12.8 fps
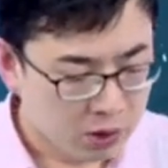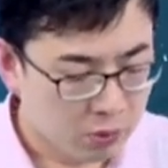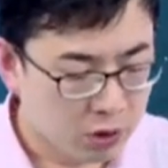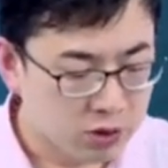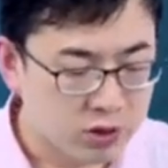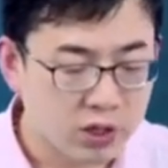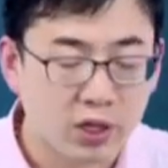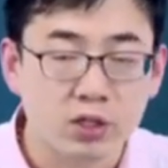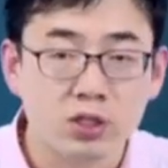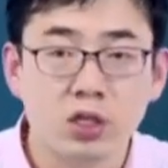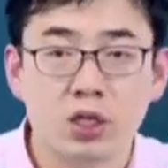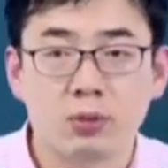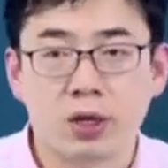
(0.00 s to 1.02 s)
那么，接
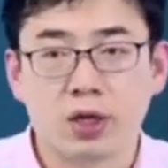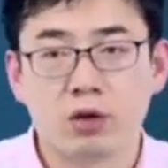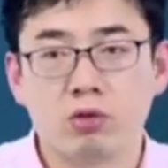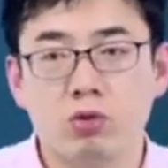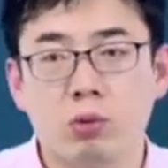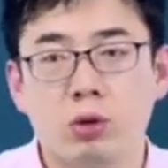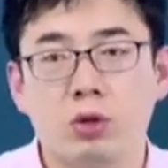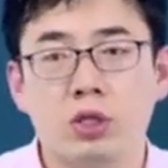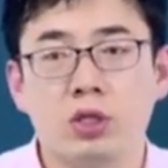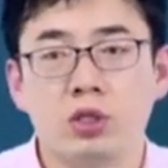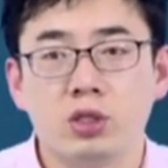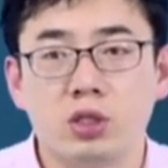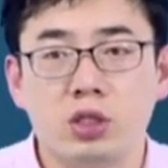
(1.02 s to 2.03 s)
这里面我们会
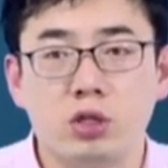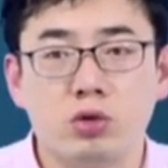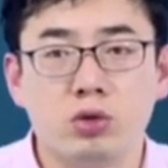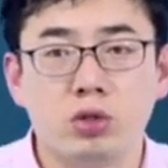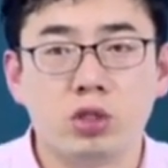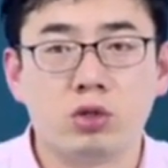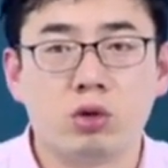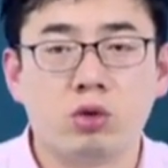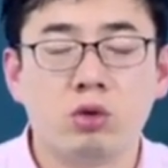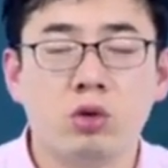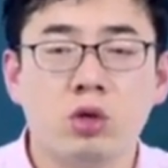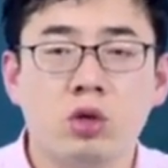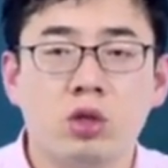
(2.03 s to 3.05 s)
提出几种
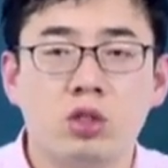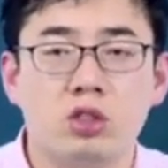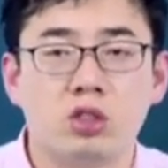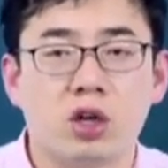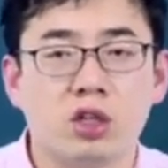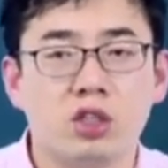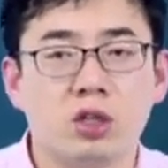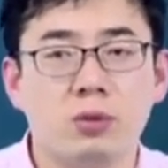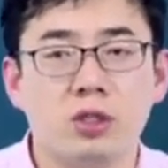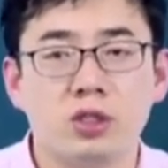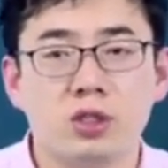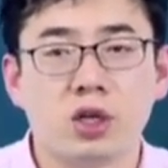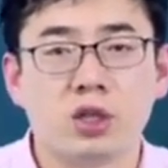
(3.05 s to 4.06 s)
使长期成
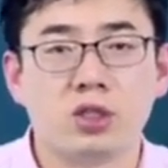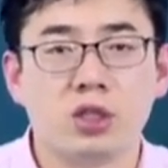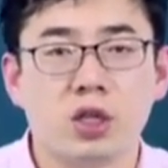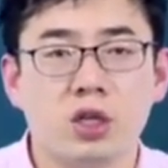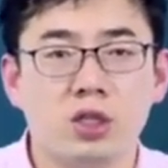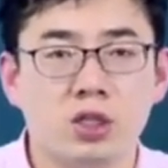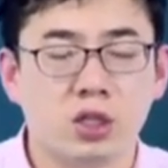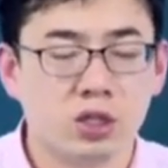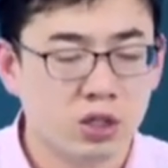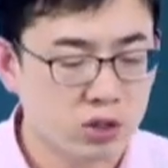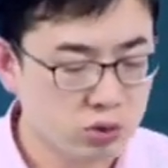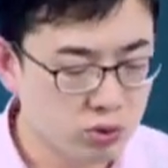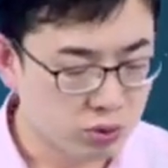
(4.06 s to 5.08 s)
本降低的一个
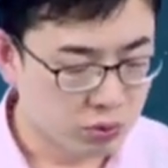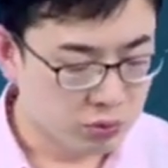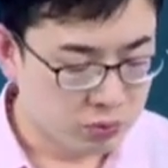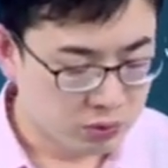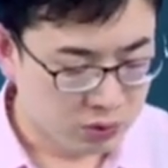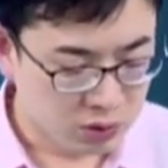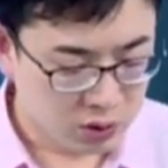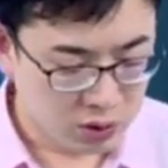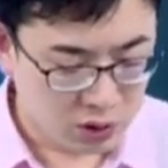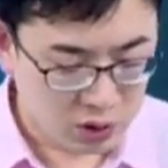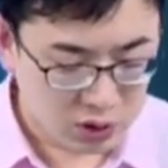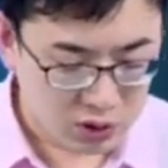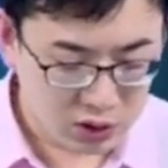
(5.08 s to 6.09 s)
因素，
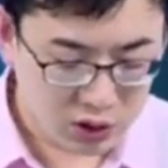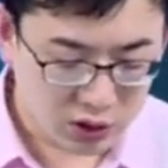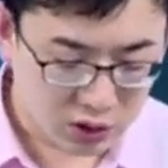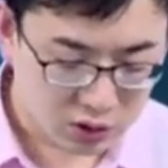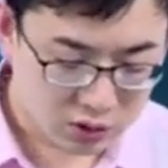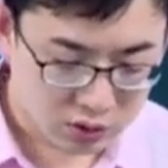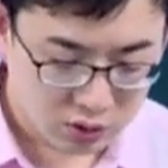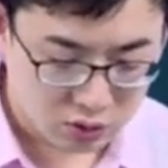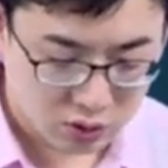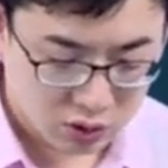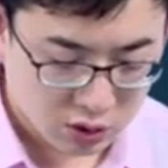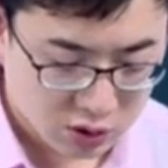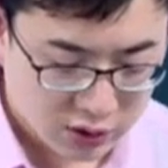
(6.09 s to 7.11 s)
第一个就
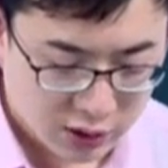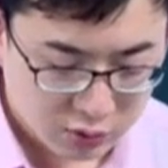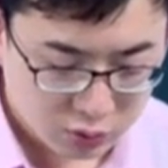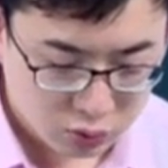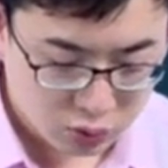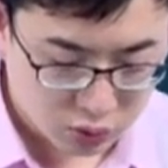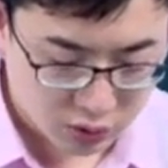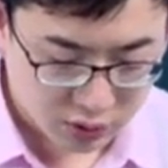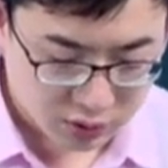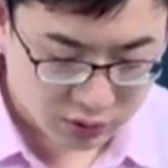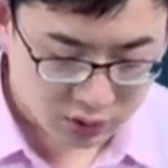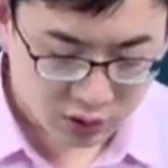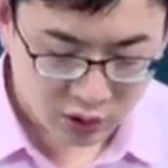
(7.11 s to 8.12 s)
是干中学。
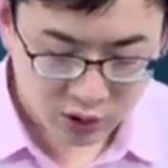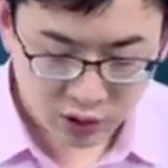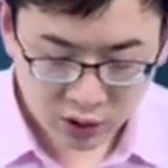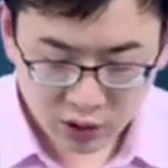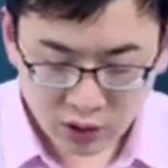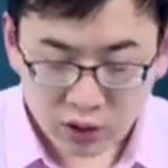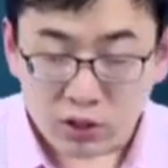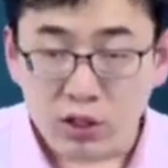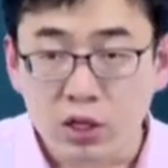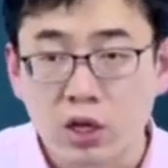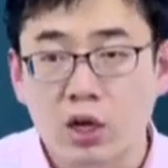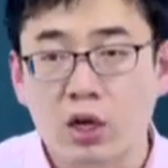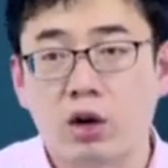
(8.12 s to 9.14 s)
这
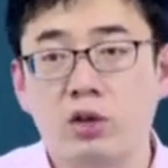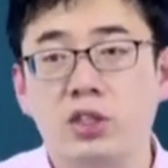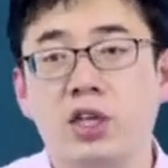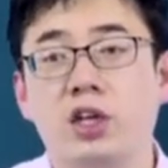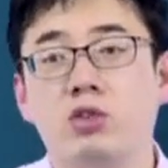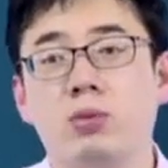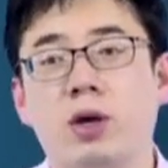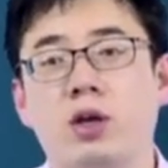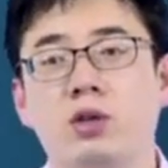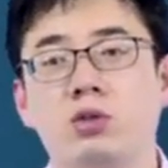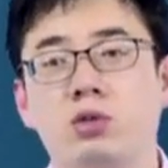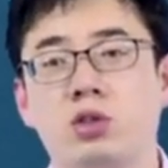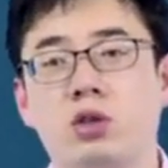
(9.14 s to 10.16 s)
个很好理解，对吧？
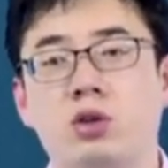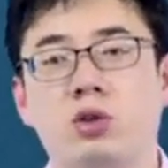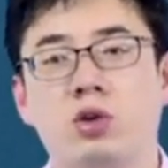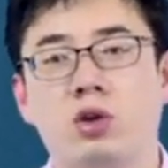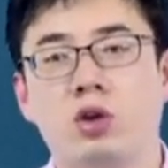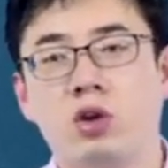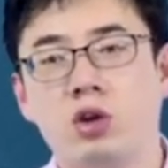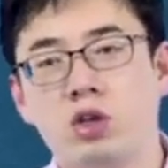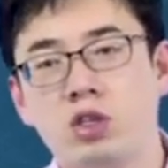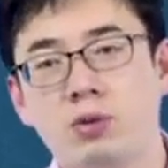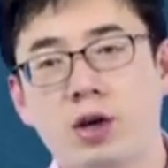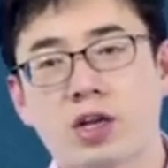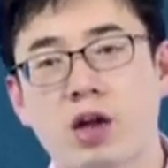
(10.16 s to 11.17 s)
就是
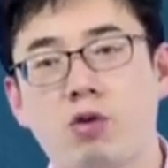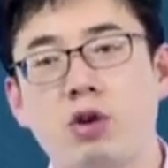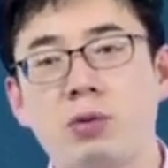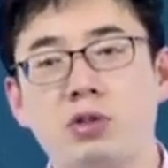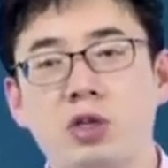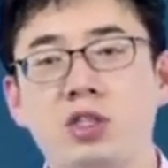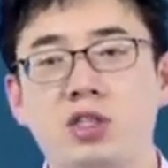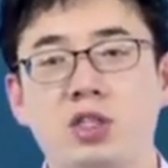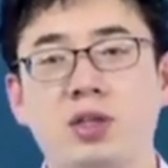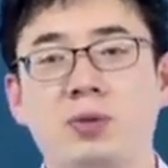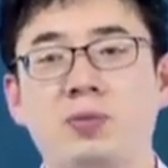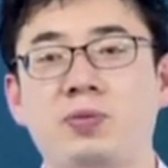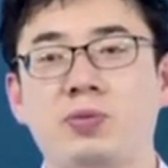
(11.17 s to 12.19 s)
一边干活一边学
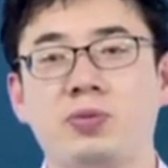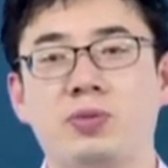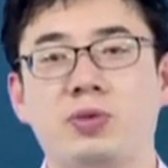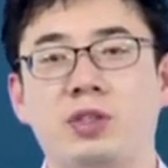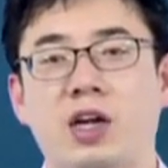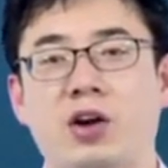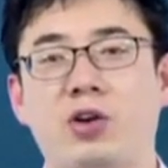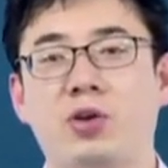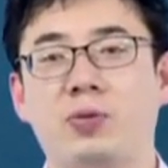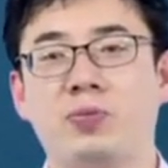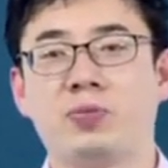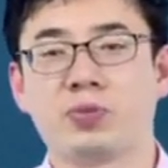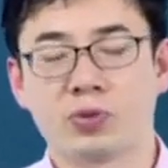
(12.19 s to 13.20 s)
习，然
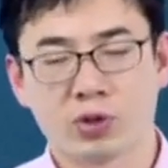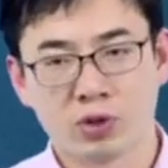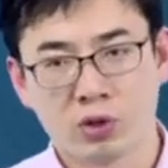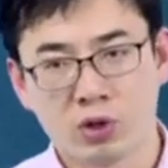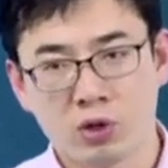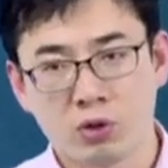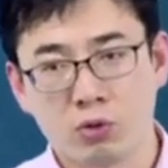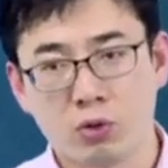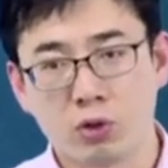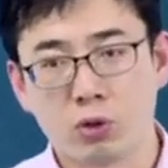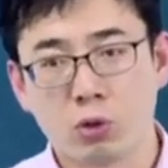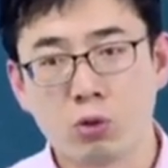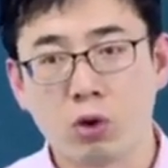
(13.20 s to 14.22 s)
后
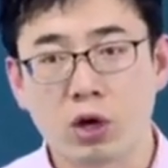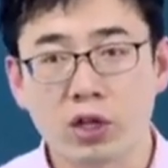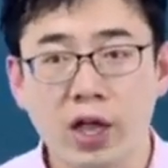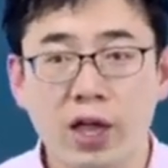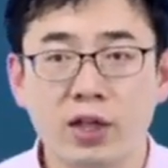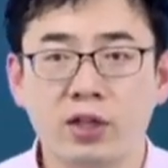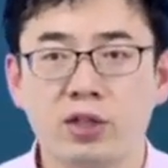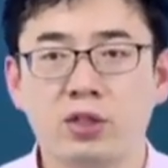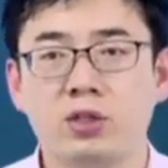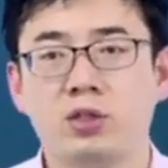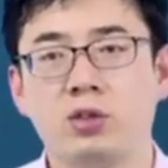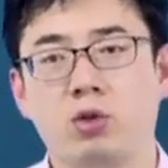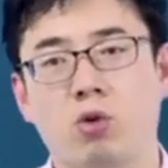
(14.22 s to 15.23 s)
我通过干
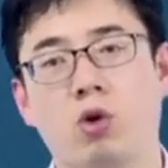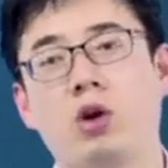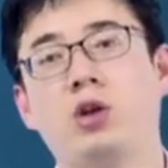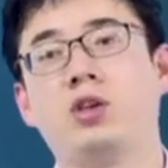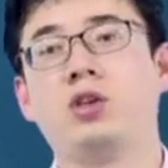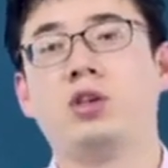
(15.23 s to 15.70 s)
活